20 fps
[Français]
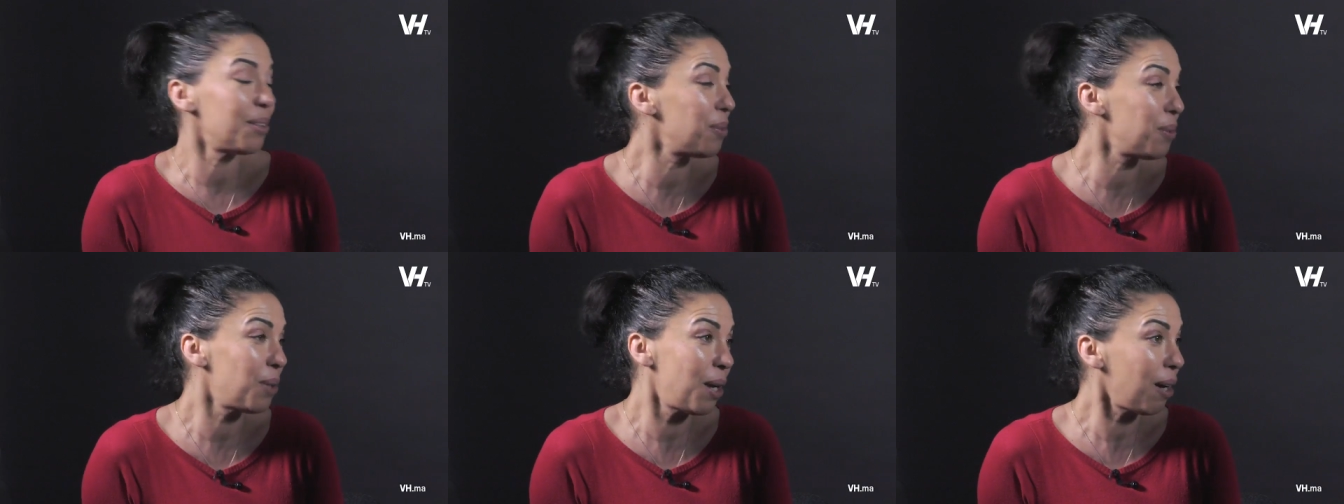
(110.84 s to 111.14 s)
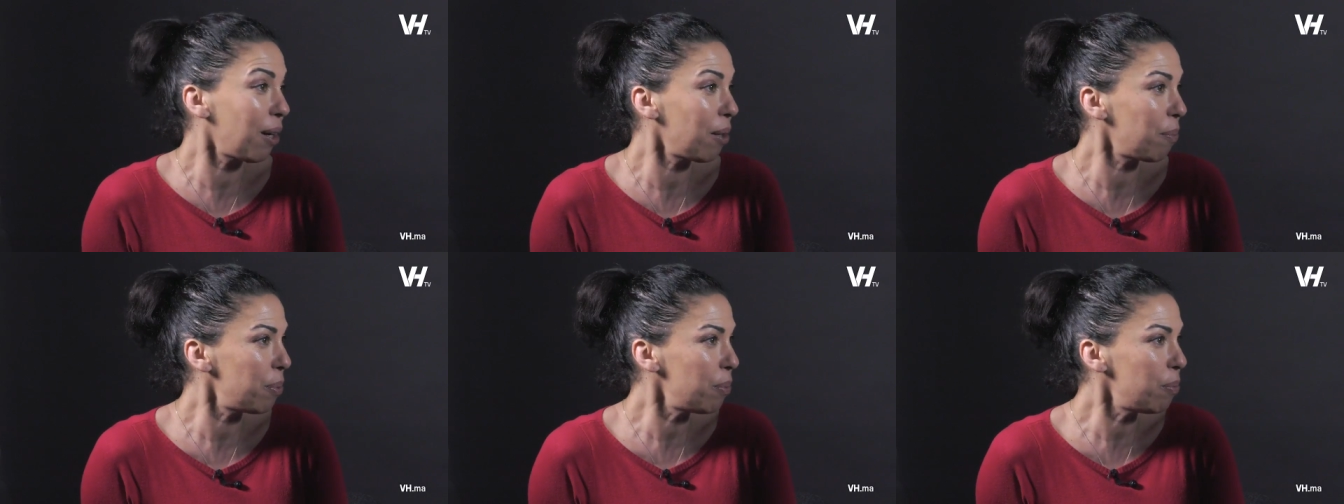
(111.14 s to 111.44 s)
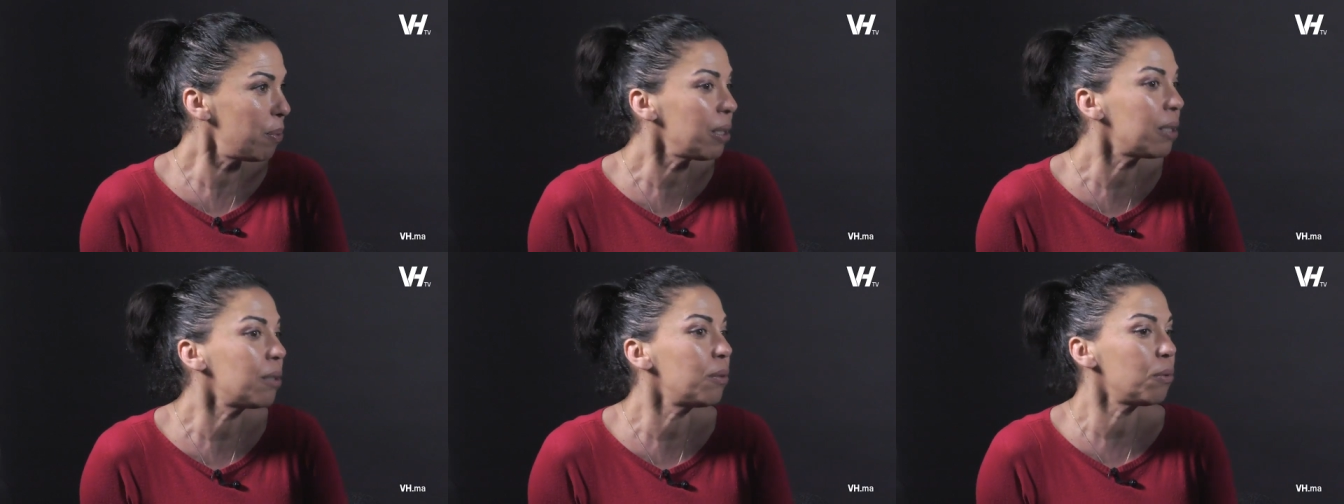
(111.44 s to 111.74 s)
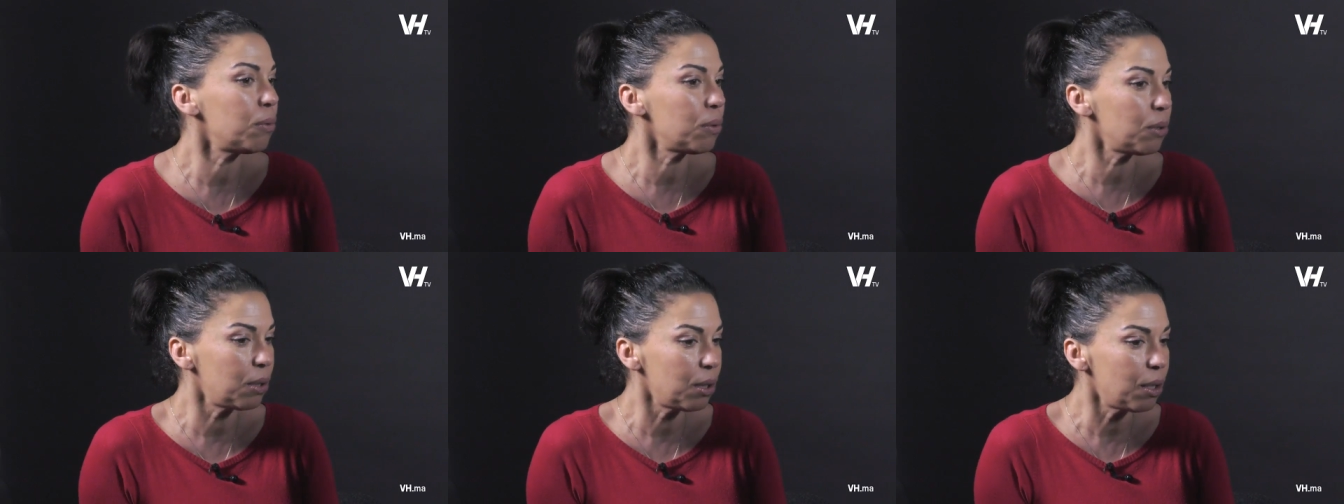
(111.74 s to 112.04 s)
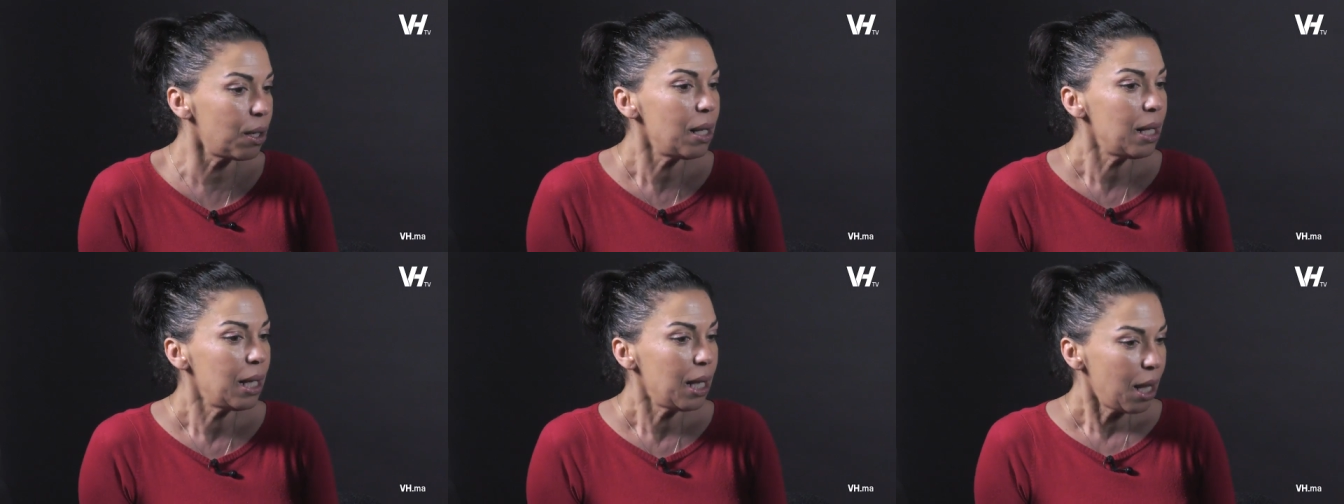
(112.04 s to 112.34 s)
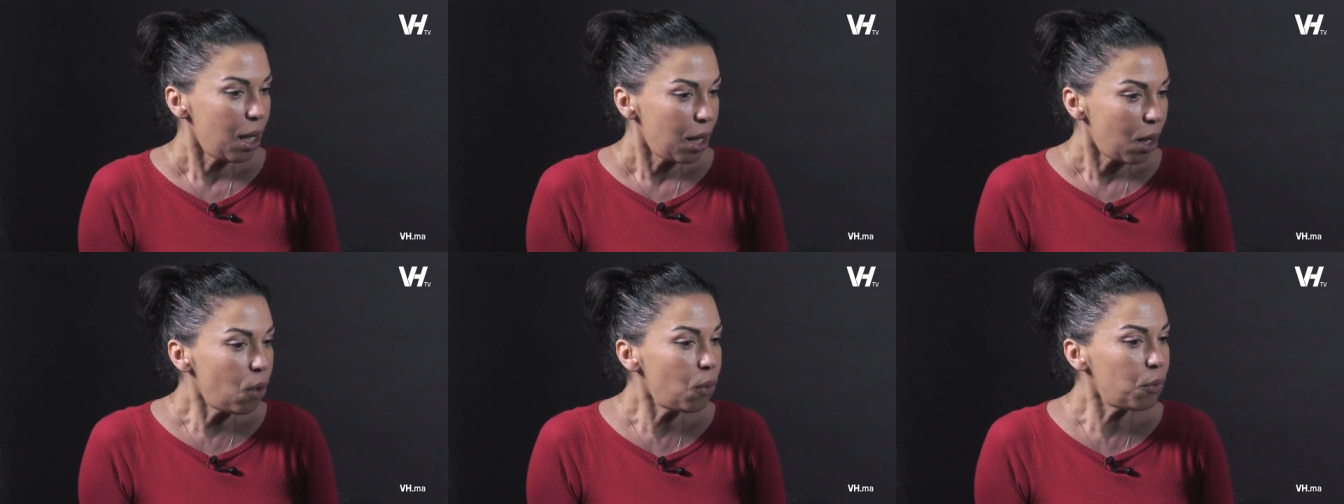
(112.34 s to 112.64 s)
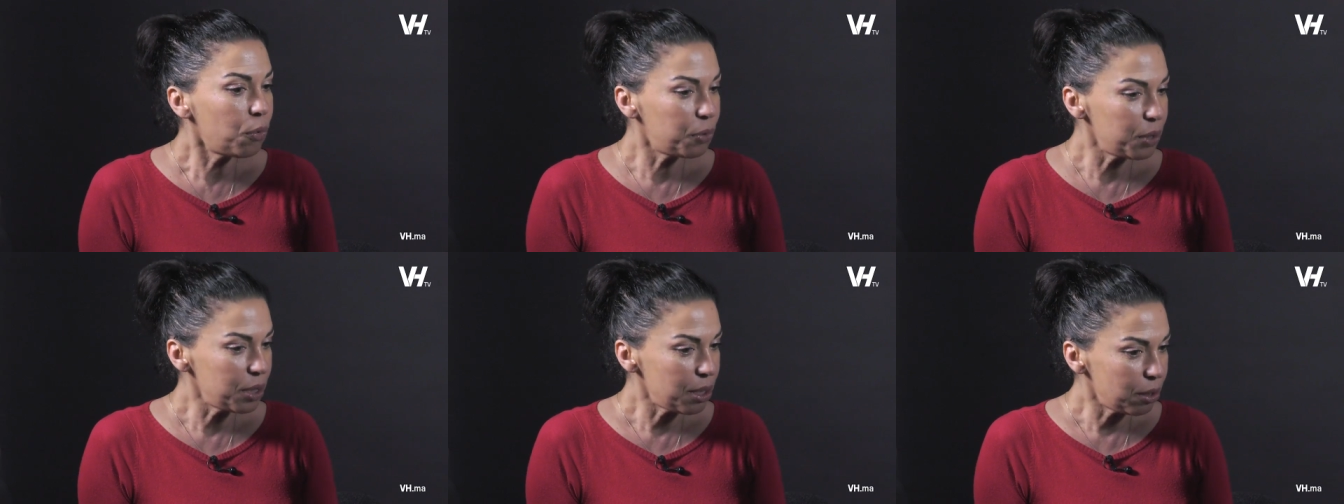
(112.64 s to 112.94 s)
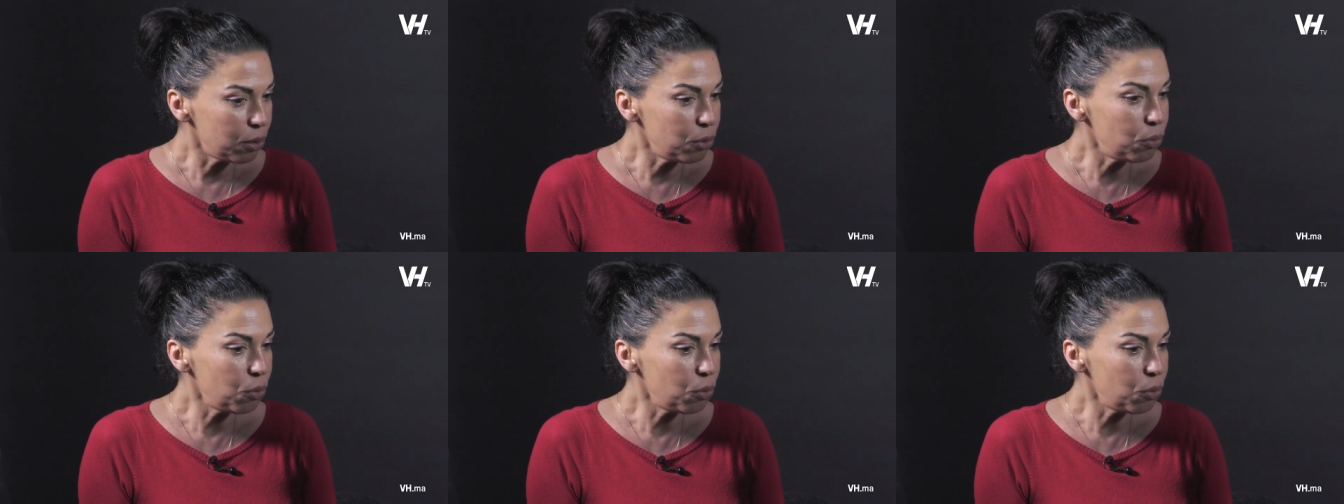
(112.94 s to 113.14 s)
de la République. Donc, on fait,